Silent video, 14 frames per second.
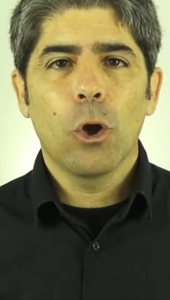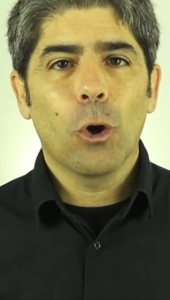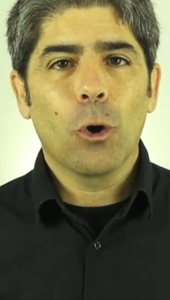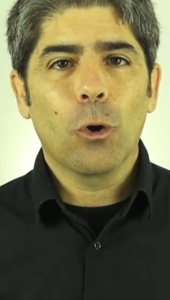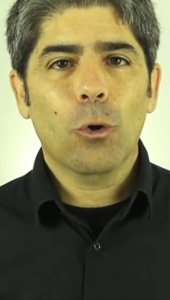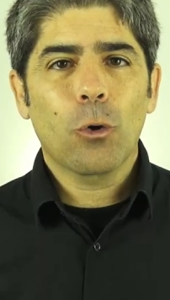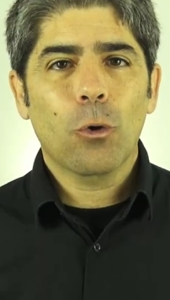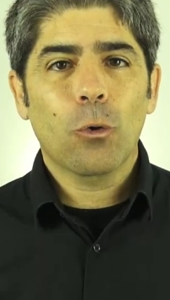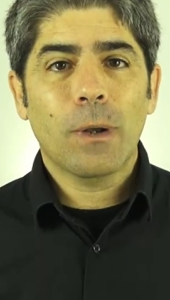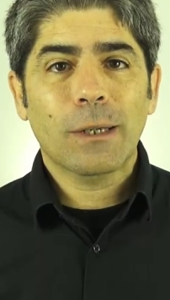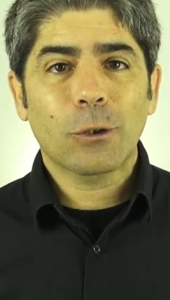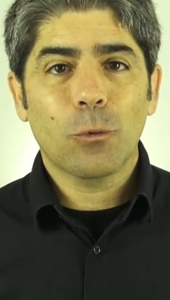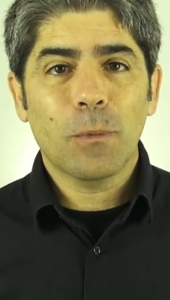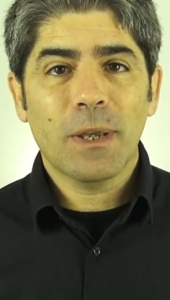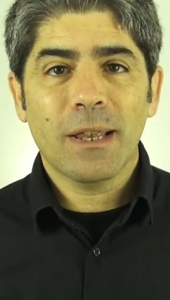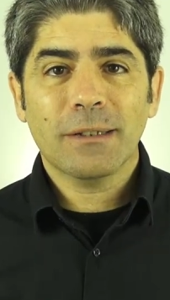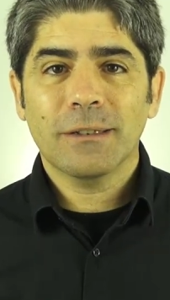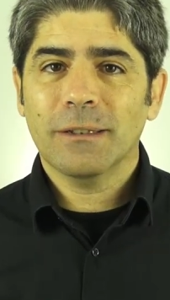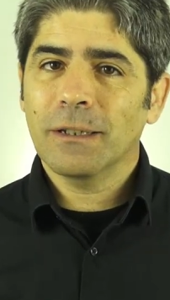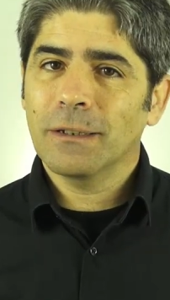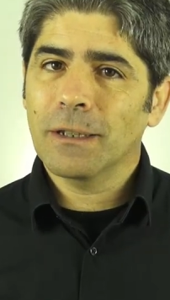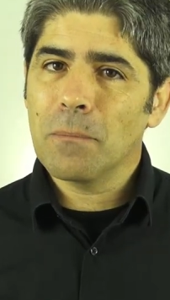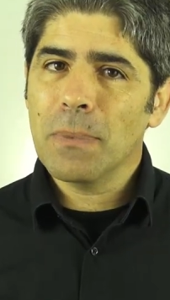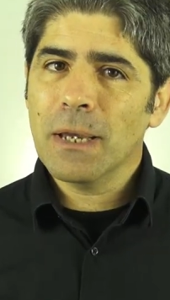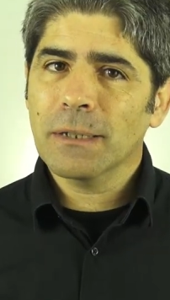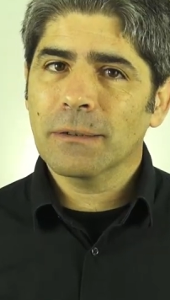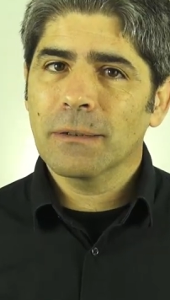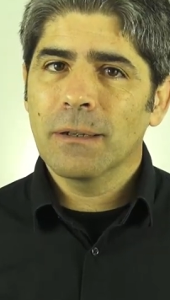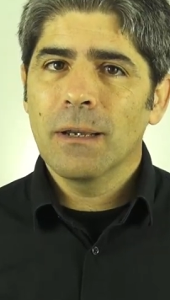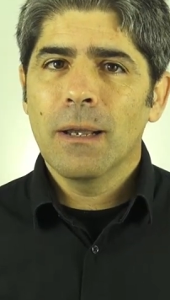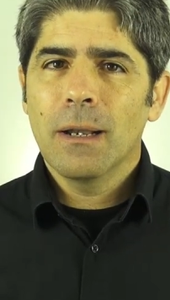Ojo con las comidas y pies.